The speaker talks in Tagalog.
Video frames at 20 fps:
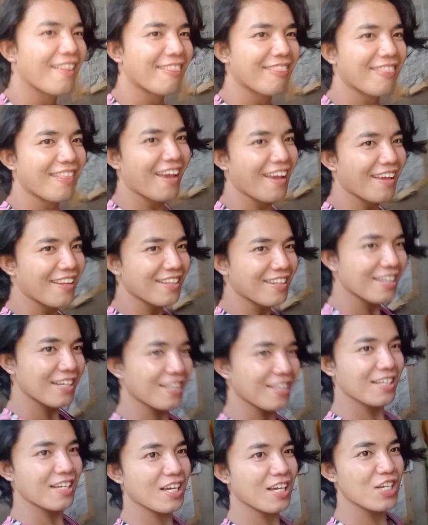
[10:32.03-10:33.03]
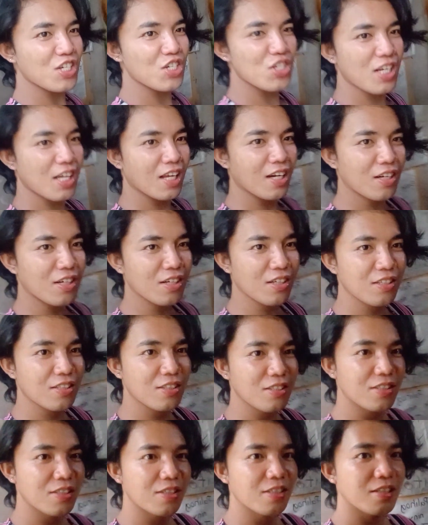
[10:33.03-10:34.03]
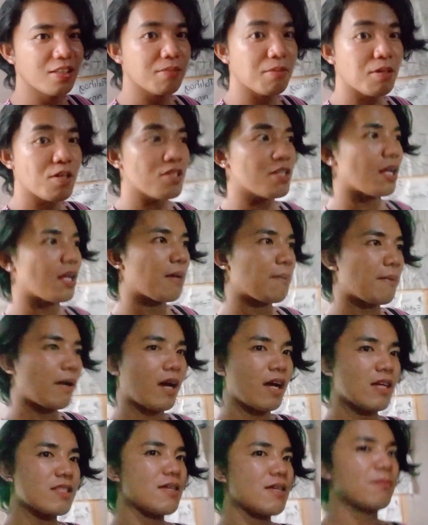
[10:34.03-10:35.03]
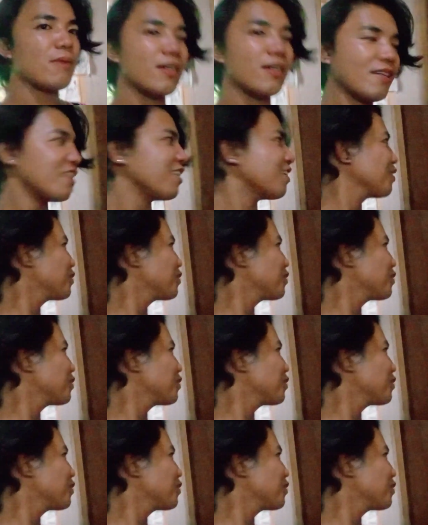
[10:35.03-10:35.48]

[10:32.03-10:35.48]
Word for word: Then, ayun sila oh. Ayun sila kasamaan. Ate,